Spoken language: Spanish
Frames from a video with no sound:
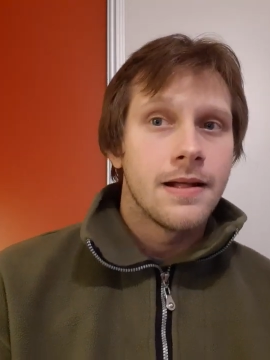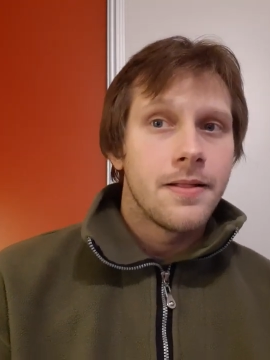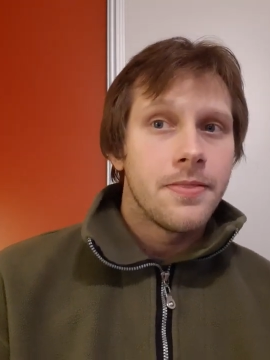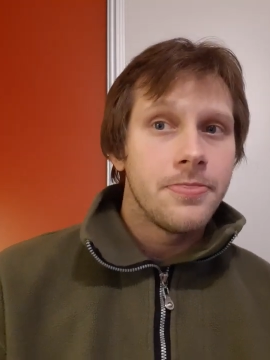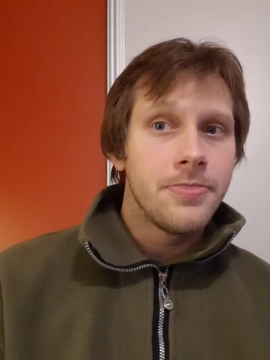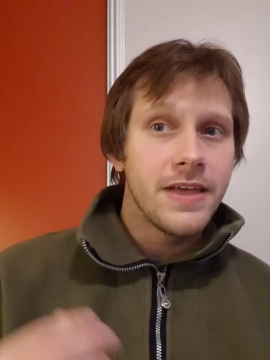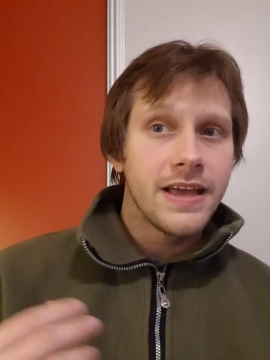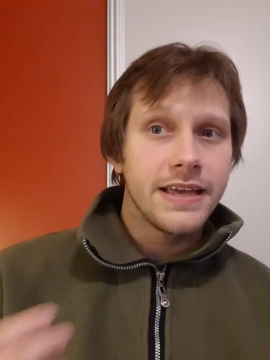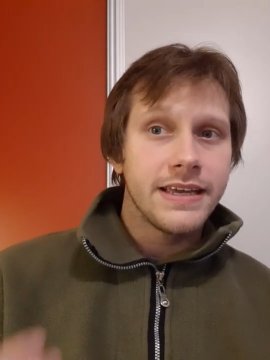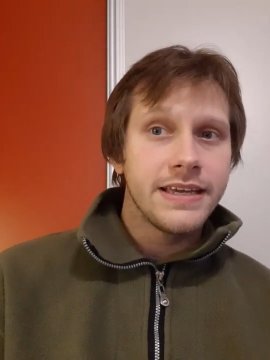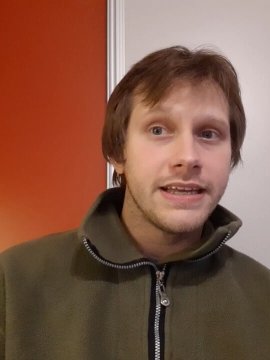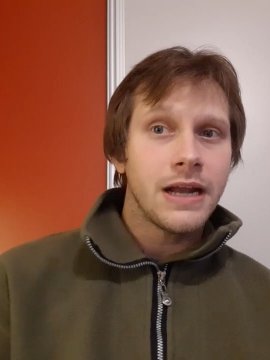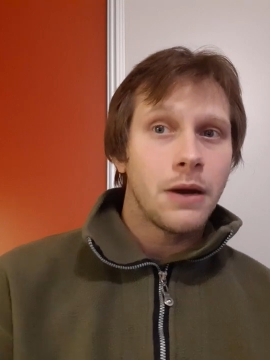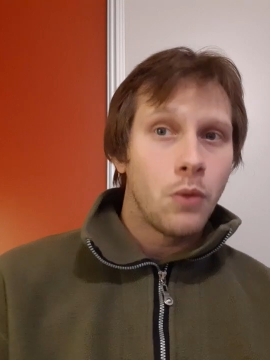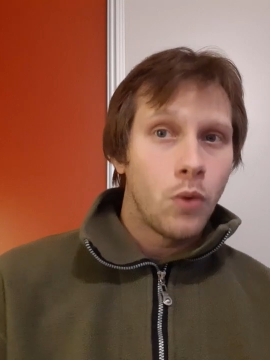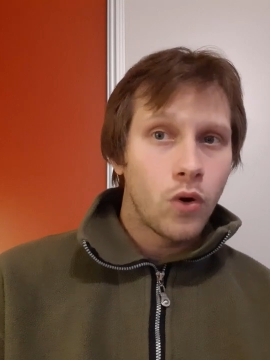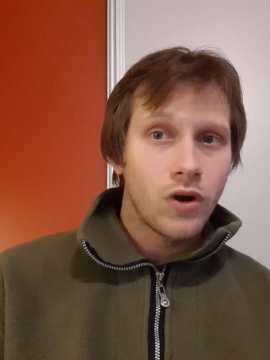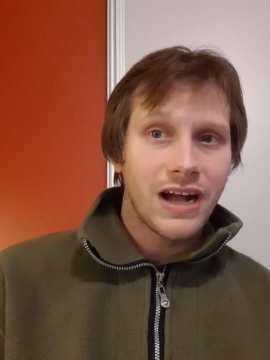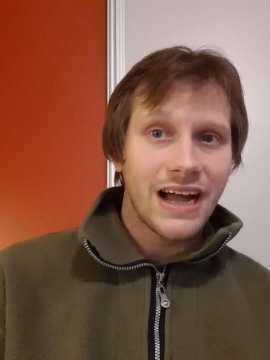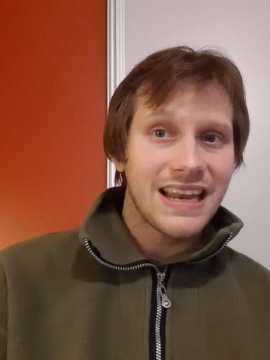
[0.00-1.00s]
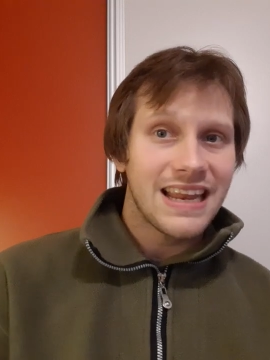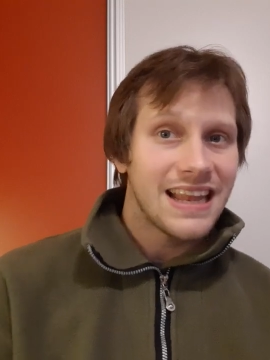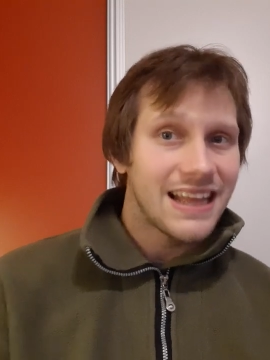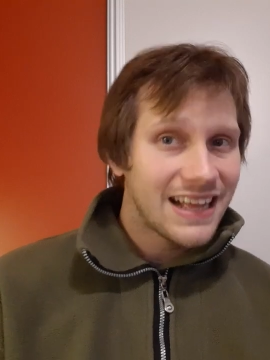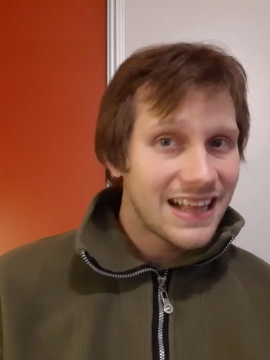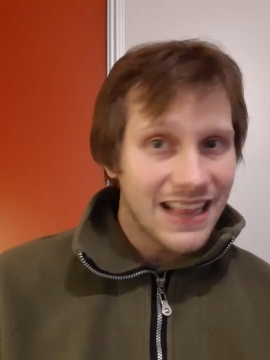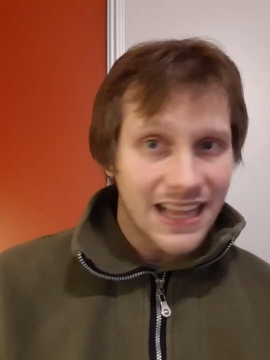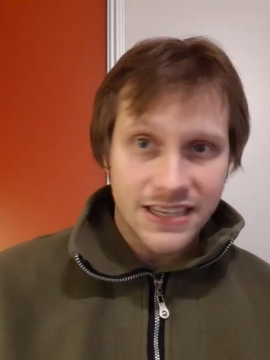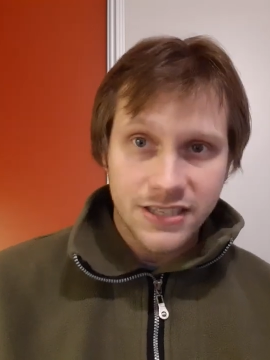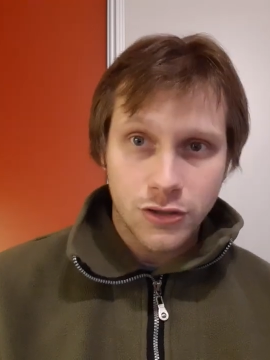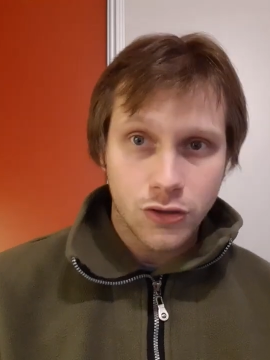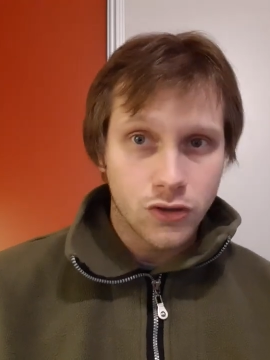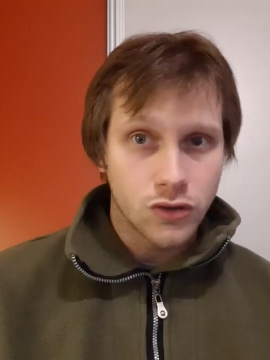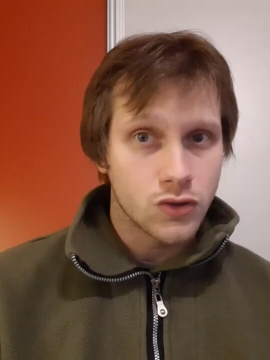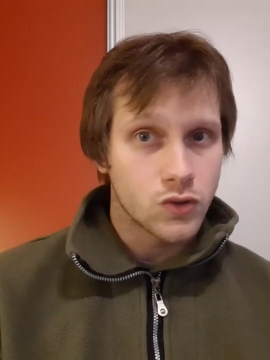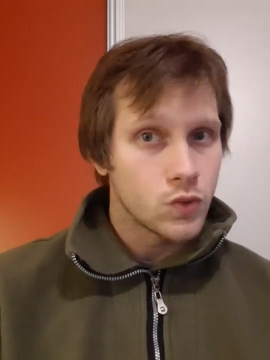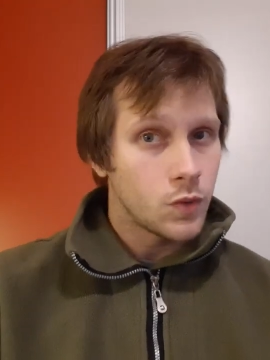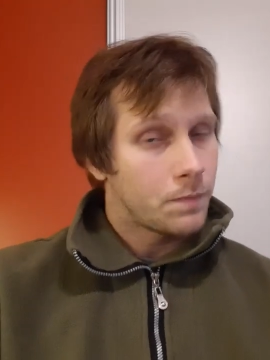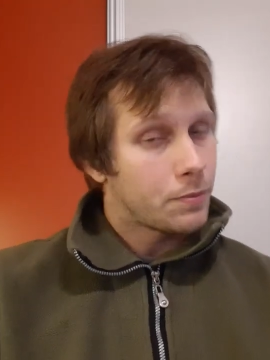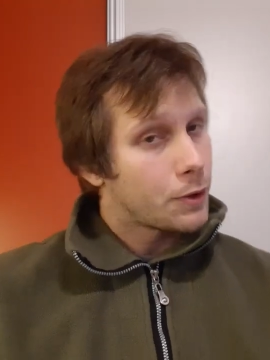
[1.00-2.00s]
de ir a buscar el clásico
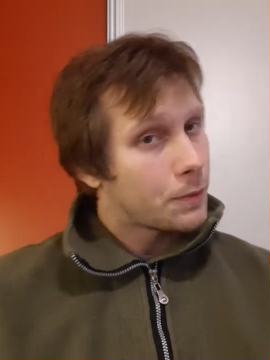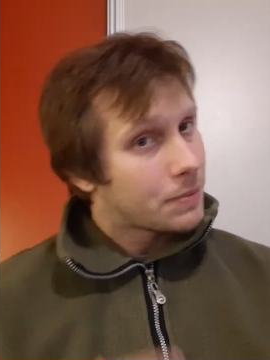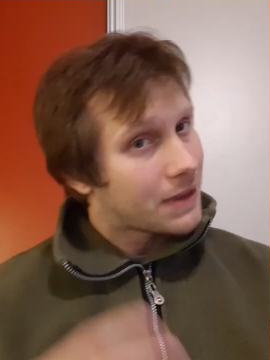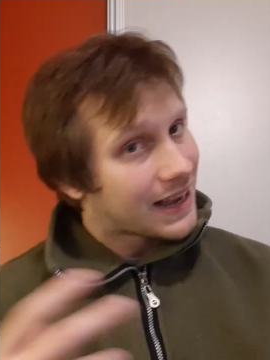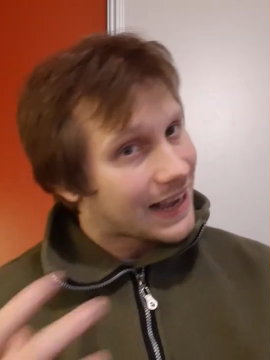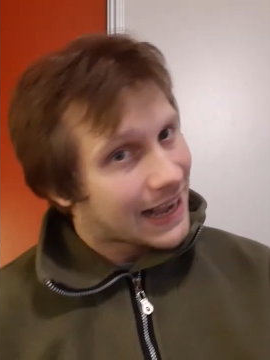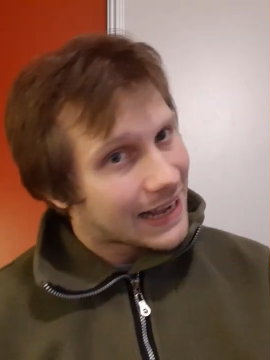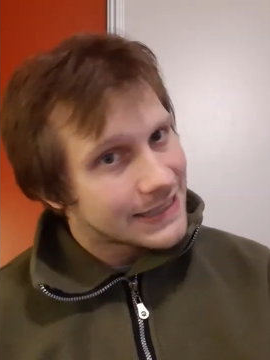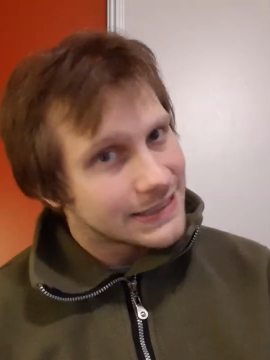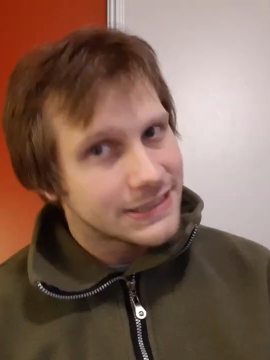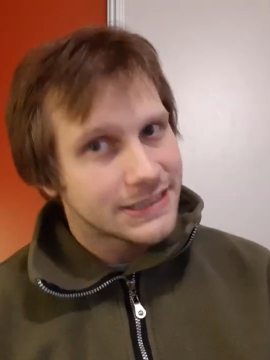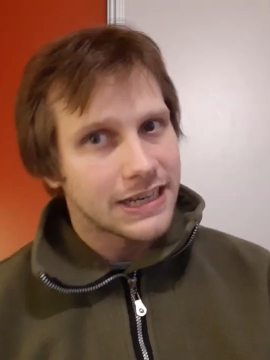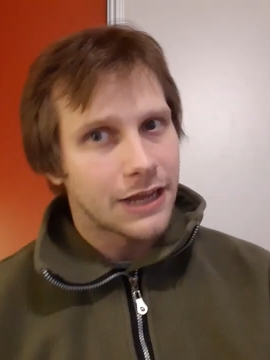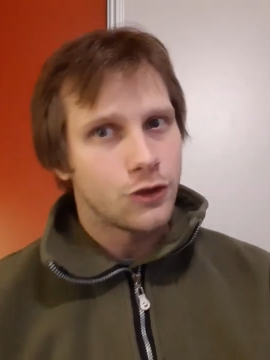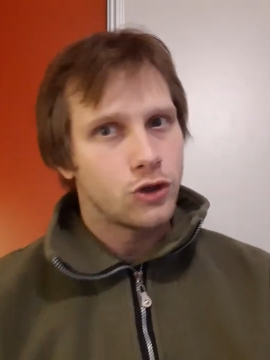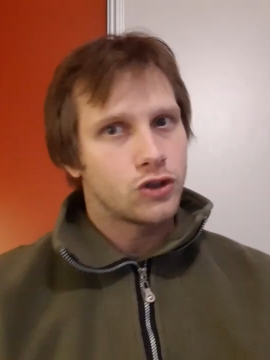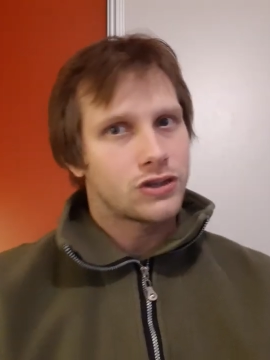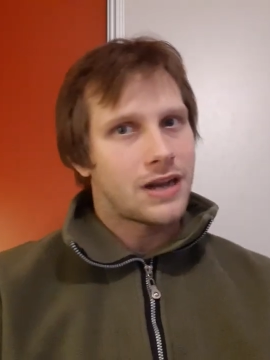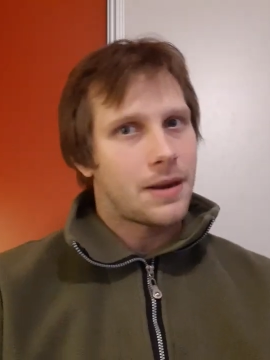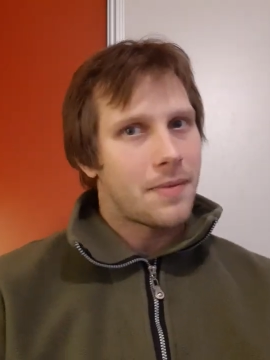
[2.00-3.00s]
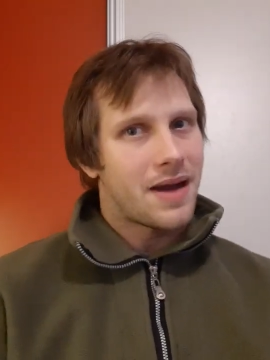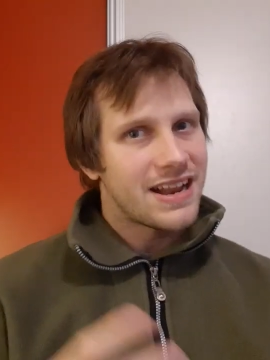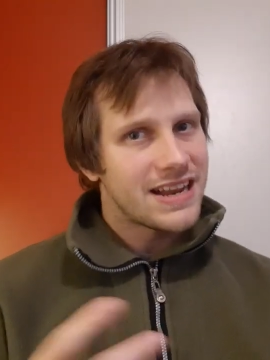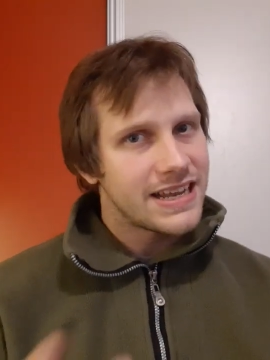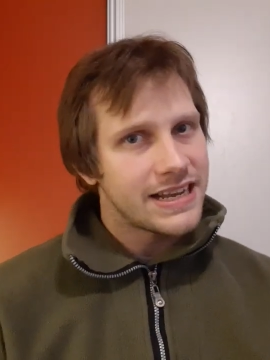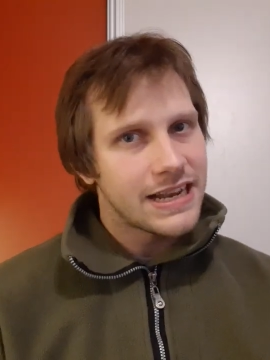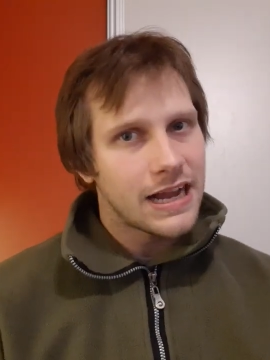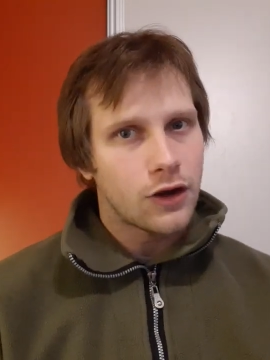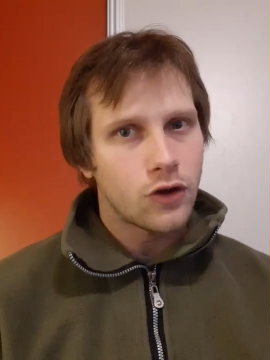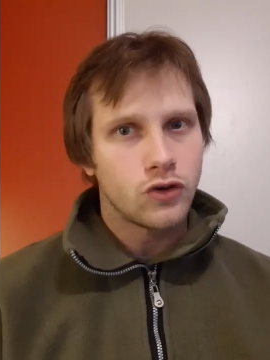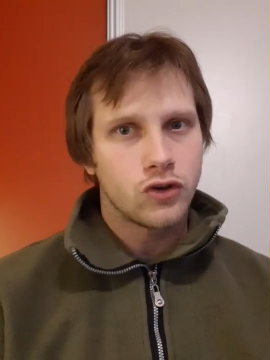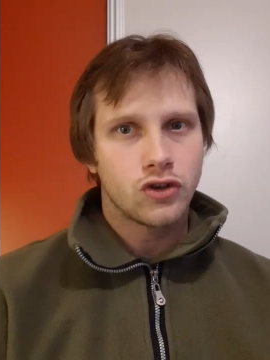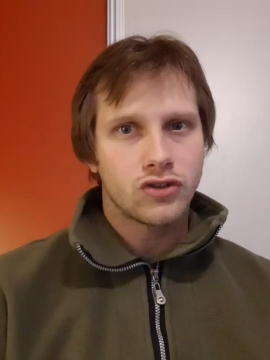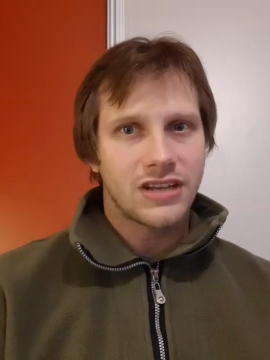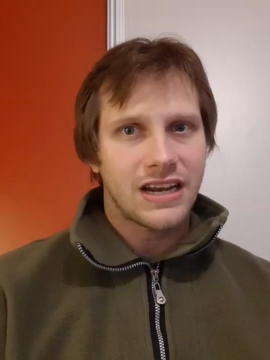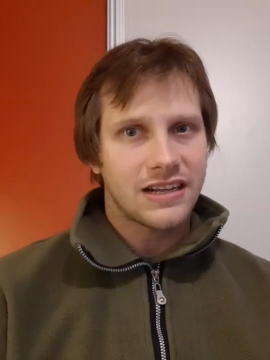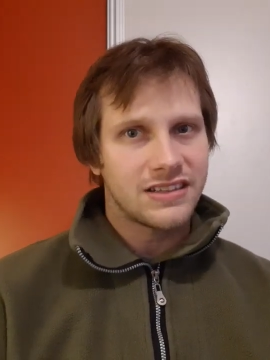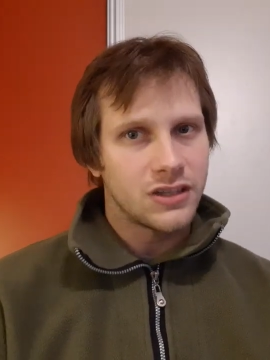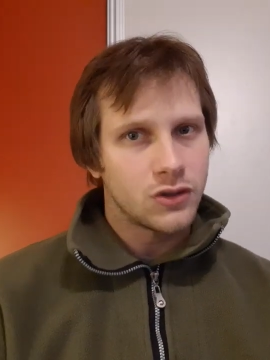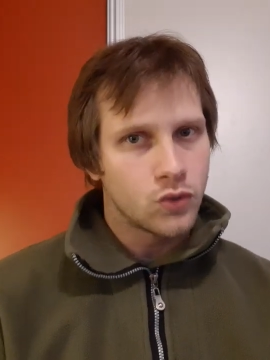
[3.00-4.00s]
en su propia cancha de otra manera, con
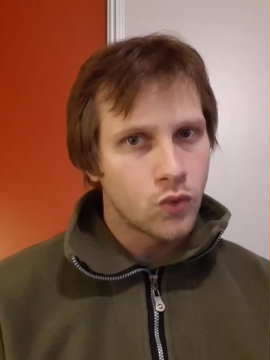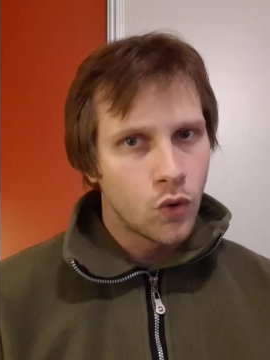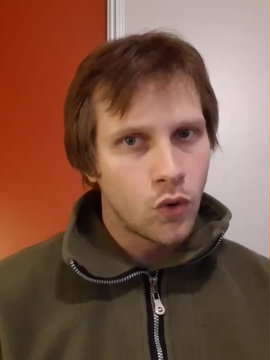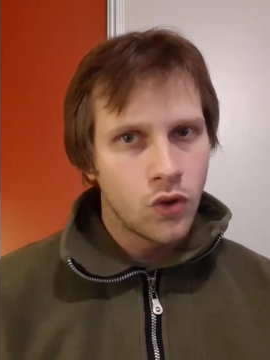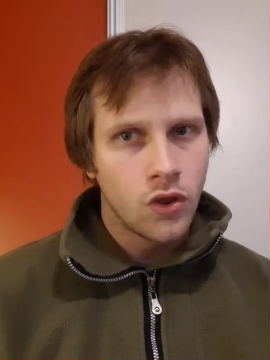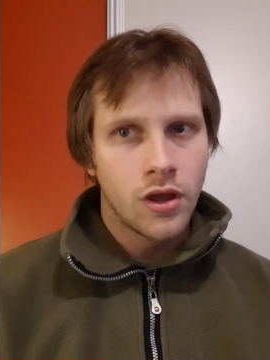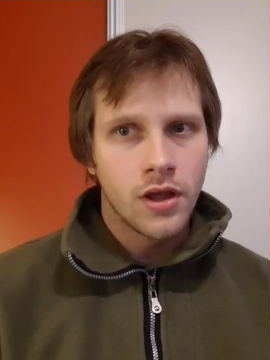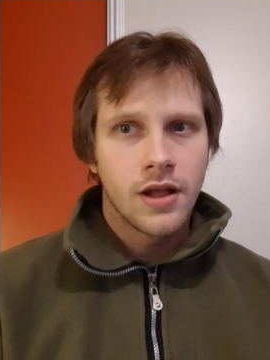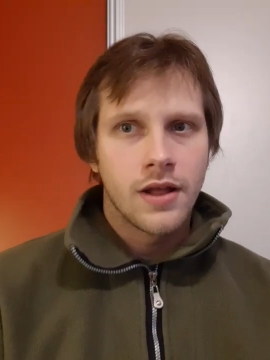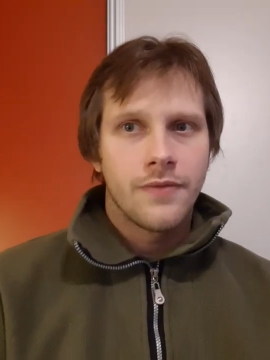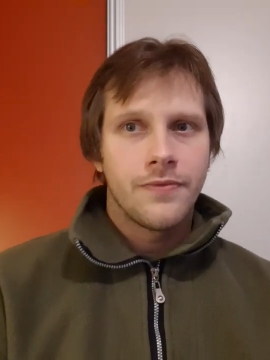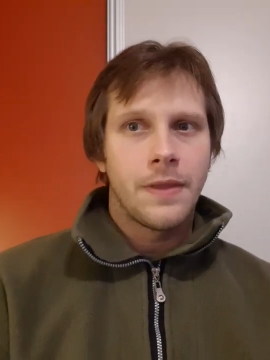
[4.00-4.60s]
otra actitud.